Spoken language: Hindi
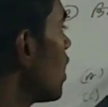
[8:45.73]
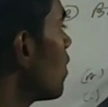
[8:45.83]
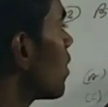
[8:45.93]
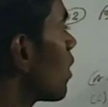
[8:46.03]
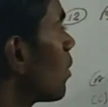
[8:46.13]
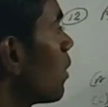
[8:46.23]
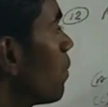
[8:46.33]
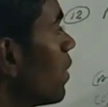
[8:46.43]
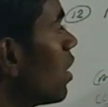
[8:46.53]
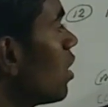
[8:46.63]
ए बराबर
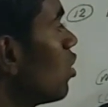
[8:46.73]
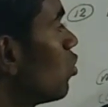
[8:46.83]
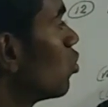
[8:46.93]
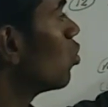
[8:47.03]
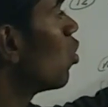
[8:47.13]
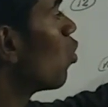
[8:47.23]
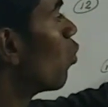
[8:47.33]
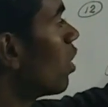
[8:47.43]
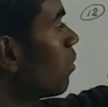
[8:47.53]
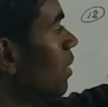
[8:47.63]
पी इंटू
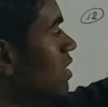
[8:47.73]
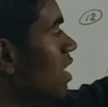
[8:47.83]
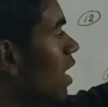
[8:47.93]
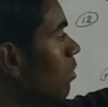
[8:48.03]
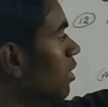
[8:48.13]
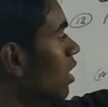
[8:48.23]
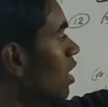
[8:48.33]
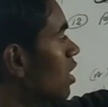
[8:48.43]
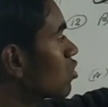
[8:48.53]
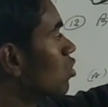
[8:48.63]
वन प्लस आर बट्टा
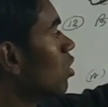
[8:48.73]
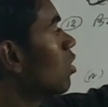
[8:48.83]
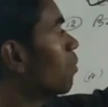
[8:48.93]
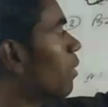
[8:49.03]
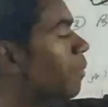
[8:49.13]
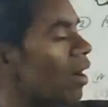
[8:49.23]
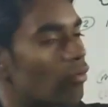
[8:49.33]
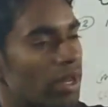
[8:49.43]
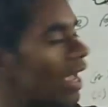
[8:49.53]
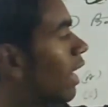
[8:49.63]
एक सौ पर
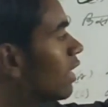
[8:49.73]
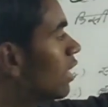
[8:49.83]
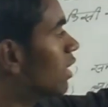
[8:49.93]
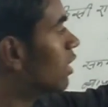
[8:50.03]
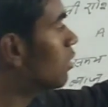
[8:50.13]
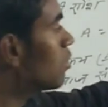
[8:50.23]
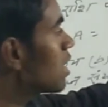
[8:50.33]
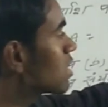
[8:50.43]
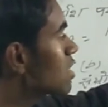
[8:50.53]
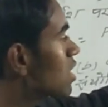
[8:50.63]
पावर एन
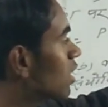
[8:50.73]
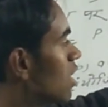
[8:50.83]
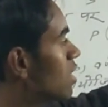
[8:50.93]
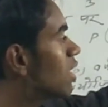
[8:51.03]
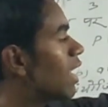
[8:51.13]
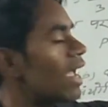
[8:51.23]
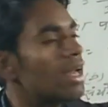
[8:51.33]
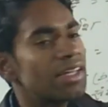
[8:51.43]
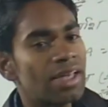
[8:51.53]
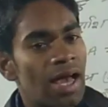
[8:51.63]
इनमें से संकेत
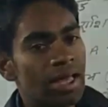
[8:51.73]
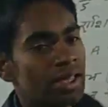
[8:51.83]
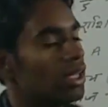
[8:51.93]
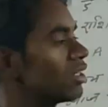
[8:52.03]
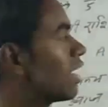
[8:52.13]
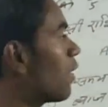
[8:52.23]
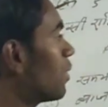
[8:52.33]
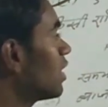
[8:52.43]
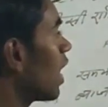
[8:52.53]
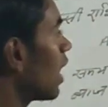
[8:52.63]
एन क्या है यहाँ
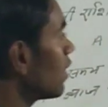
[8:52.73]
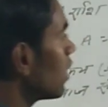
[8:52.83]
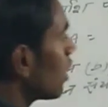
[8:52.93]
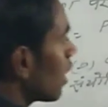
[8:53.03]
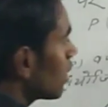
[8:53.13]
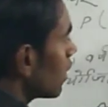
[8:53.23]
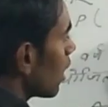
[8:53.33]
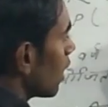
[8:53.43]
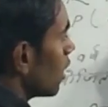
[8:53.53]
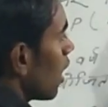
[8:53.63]
पे ध्यान देना है कि
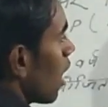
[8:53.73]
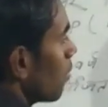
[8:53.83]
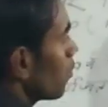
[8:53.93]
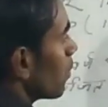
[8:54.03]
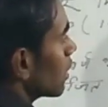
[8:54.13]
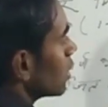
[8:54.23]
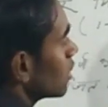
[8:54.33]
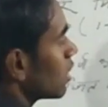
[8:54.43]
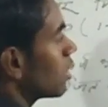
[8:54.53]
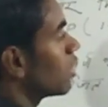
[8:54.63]
एन हम पढ़ते
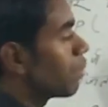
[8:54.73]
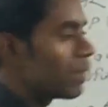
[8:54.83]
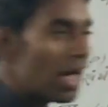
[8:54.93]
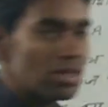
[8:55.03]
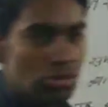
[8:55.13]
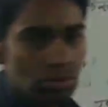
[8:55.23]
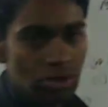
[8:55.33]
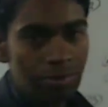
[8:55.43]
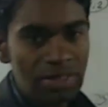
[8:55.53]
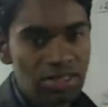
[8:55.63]
थे ब्याज
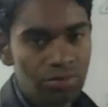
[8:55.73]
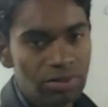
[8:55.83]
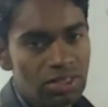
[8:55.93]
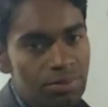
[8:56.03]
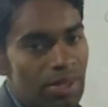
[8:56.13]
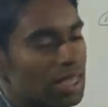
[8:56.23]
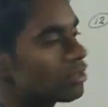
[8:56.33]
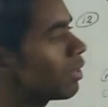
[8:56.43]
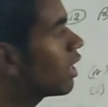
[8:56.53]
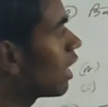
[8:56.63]
सूत्र में चक्रवर्ती ब्याज
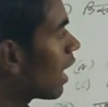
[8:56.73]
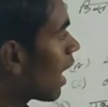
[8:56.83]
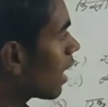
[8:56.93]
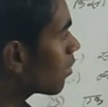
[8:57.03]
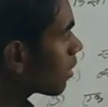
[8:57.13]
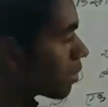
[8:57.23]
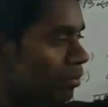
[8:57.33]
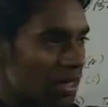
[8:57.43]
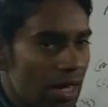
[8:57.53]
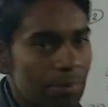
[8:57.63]
में एन बराबर
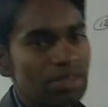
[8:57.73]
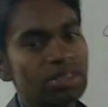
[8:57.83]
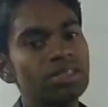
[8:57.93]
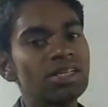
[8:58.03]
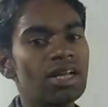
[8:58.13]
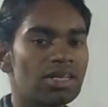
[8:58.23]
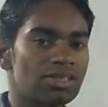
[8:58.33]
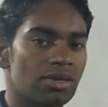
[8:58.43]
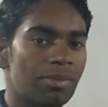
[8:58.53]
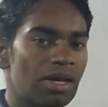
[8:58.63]
हम क्या पढ़ते थे यानी
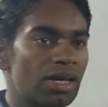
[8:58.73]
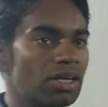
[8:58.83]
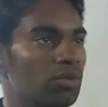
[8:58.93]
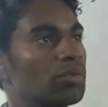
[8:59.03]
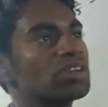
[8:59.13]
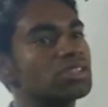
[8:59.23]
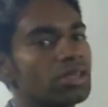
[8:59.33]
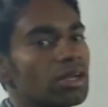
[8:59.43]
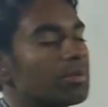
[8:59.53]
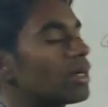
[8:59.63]
समय यानी कि वर्ष
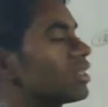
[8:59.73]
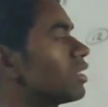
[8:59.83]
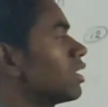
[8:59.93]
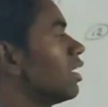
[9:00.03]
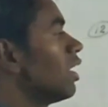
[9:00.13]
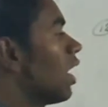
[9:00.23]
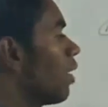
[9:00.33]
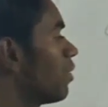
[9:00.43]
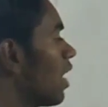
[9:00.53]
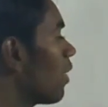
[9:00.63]
दर पढ़ते थे
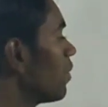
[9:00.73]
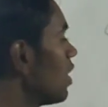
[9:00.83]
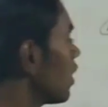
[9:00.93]
अब यहाँ पे